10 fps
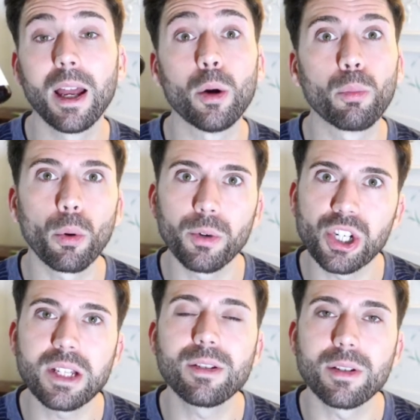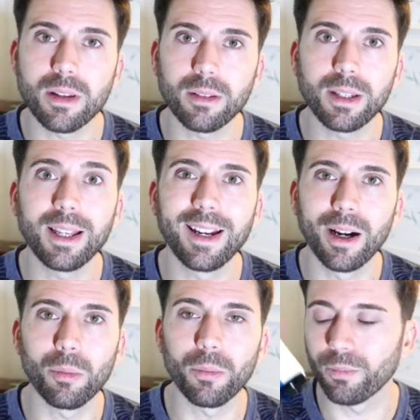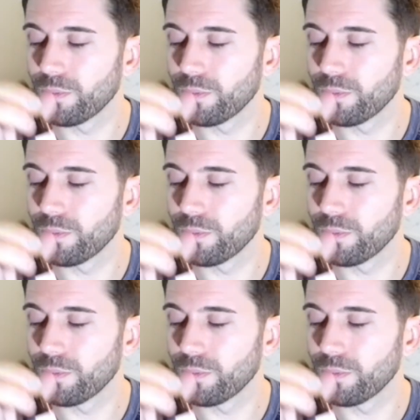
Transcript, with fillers: et le premier geste santé également.